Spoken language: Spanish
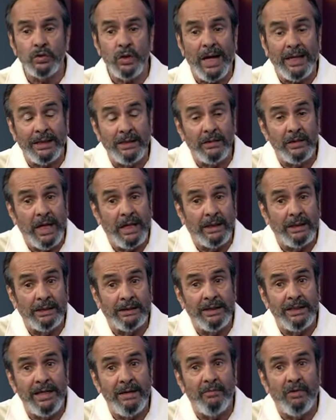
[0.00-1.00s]
aquí, aquí
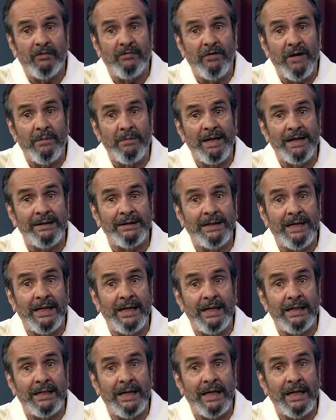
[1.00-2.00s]
teníamos fama
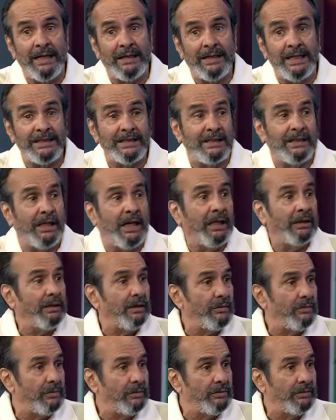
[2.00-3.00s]
de,
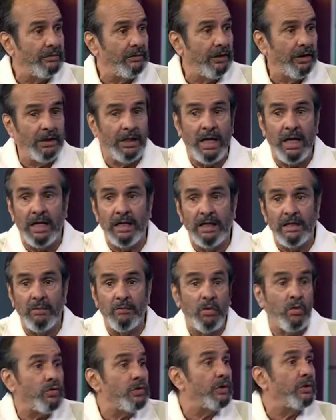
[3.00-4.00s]
cinéticos y de, y de
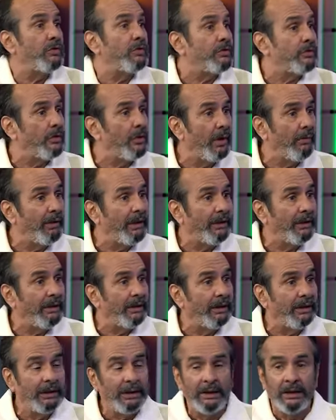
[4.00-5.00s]
músicos
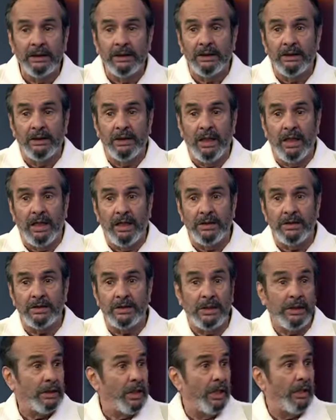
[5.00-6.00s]
solamente, eh,
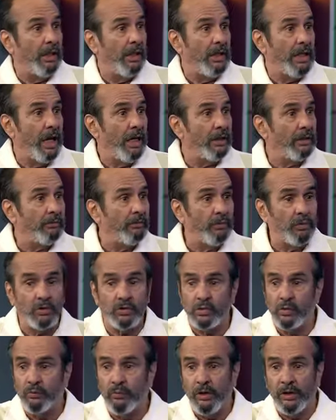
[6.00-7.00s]
sin desdeñar, por
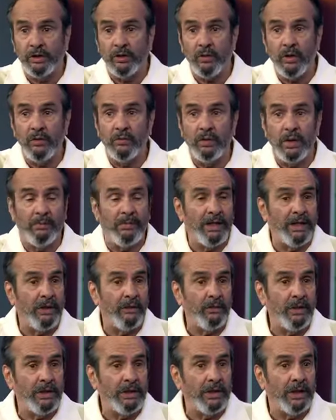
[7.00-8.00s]
supuesto que es una
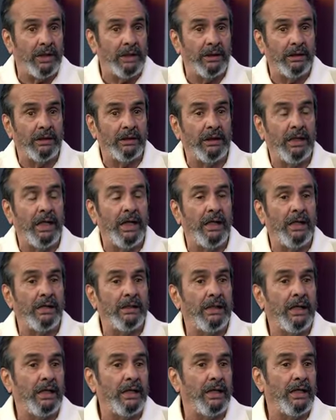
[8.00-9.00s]
maravilla
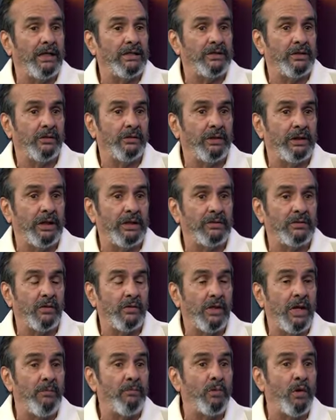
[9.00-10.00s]
eh, la creación de esos
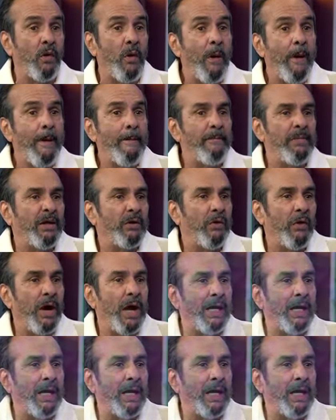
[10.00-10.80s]
campos, pero